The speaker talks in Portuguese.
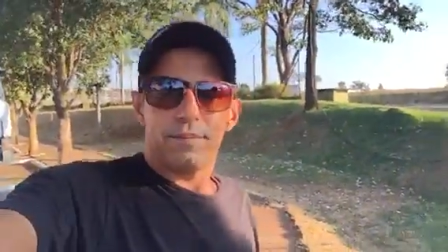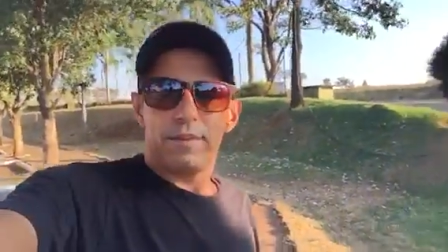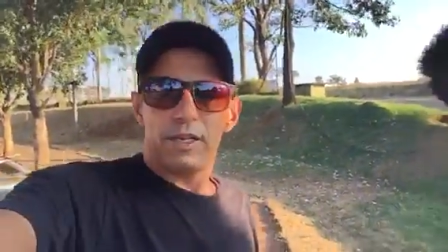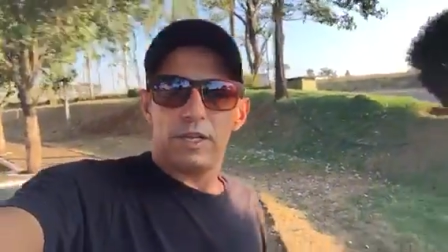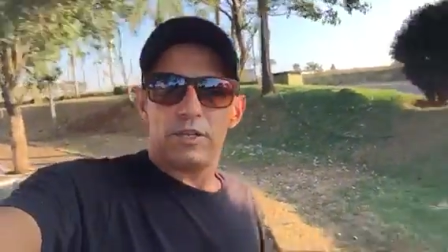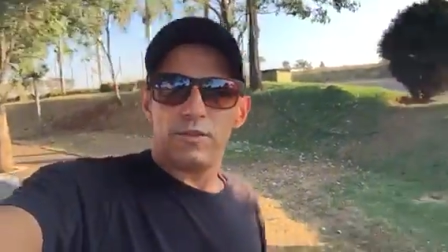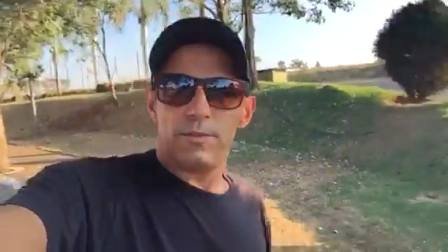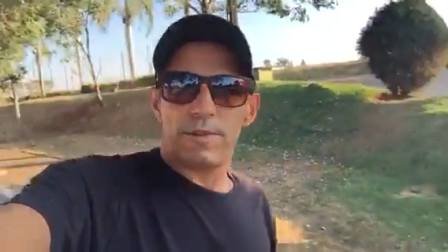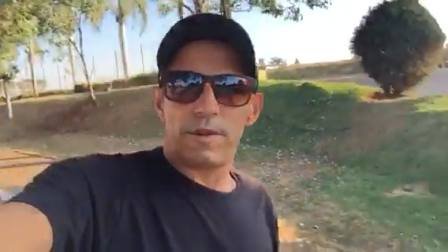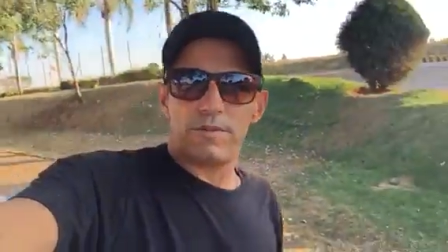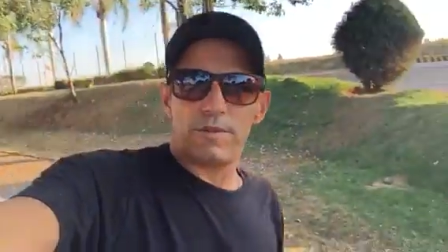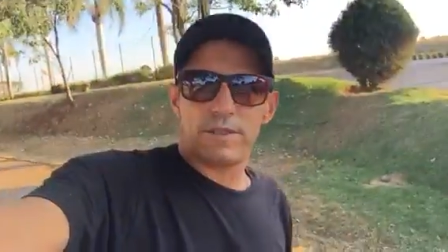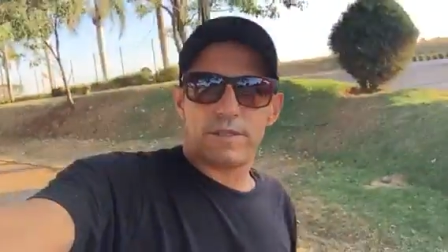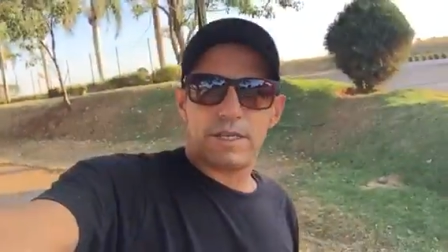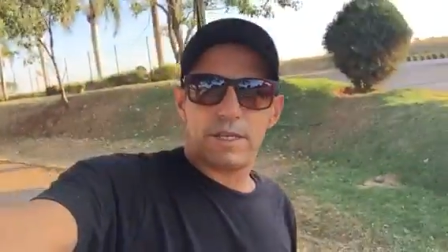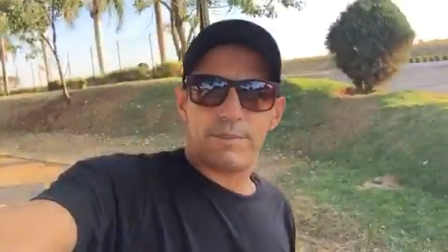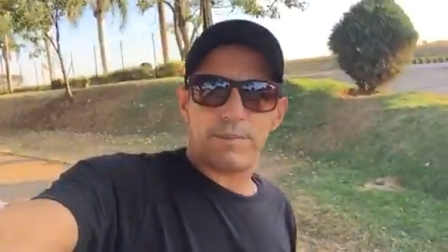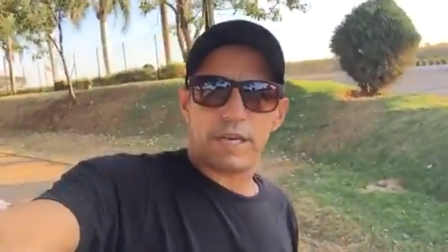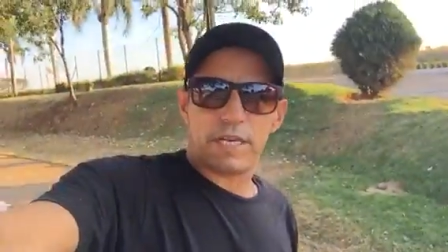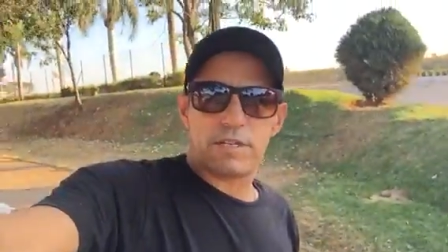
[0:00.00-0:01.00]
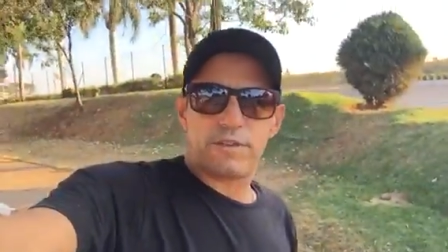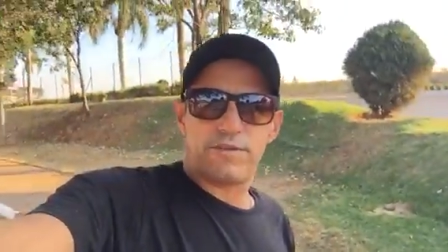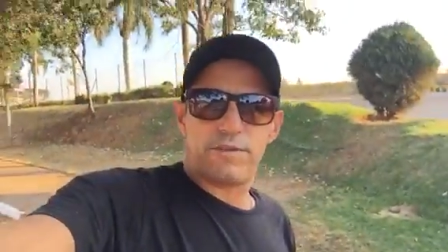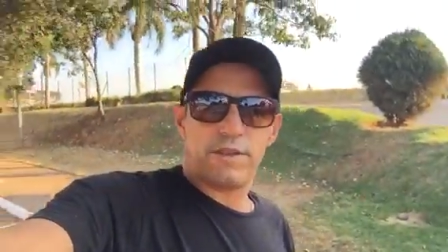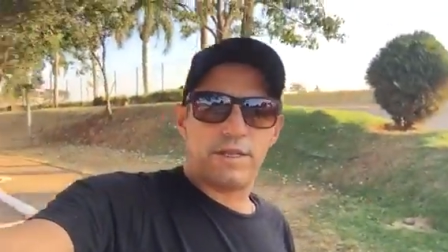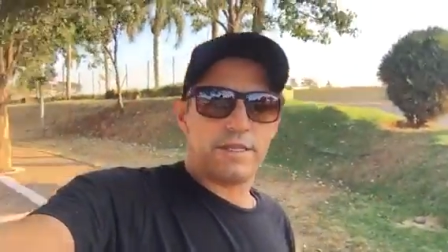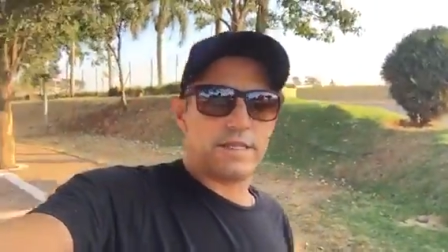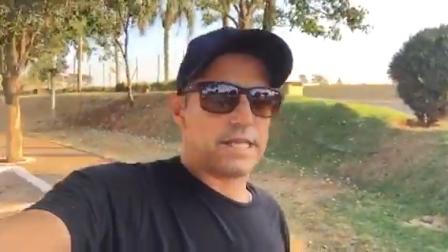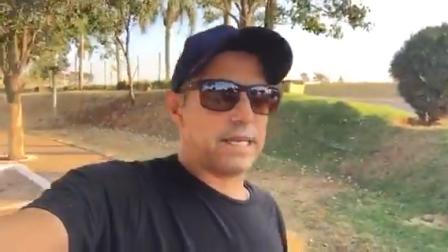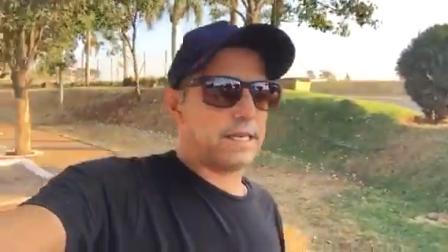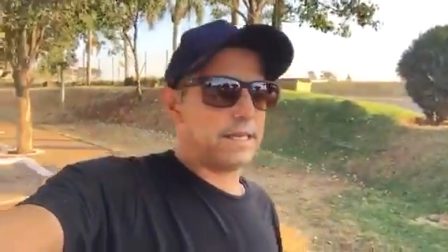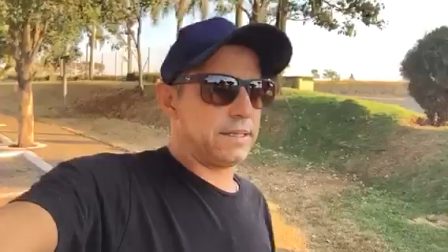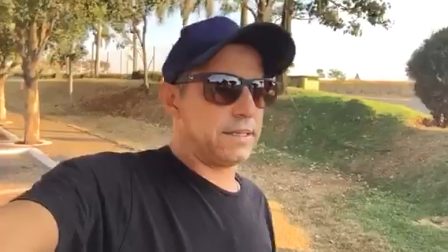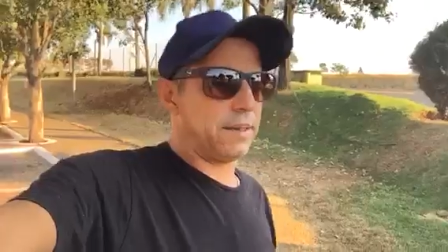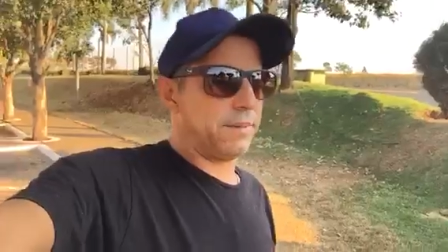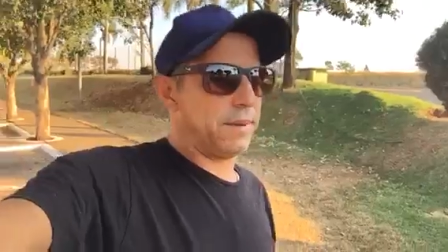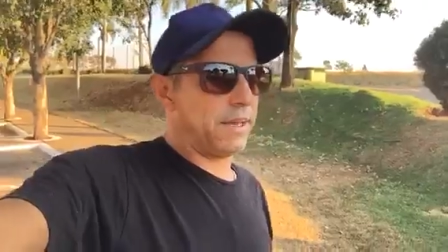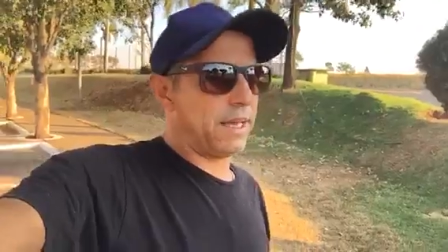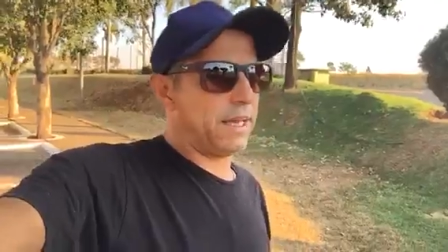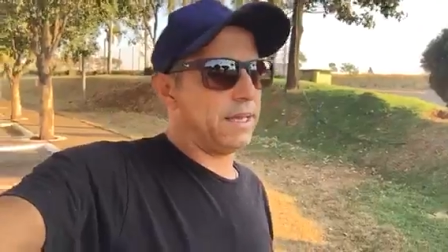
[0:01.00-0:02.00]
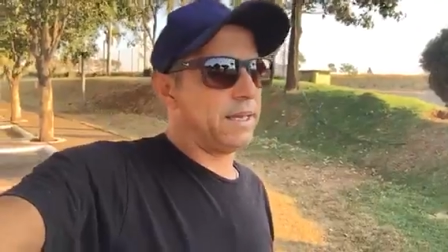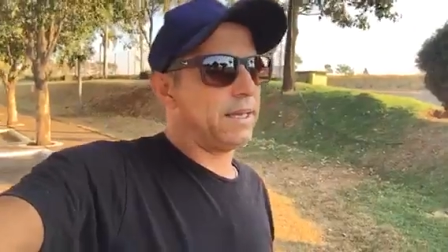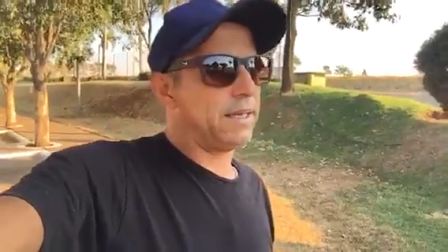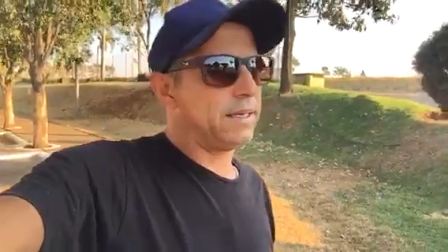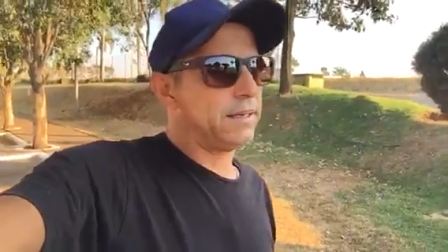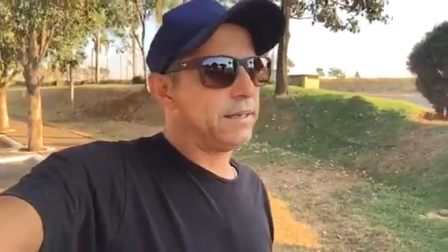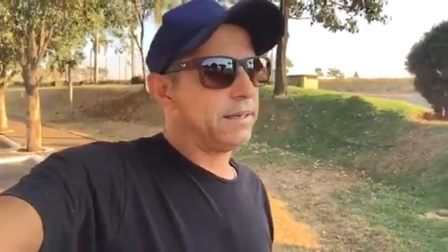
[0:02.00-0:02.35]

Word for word: Beijo pra você e pras filhas aí também.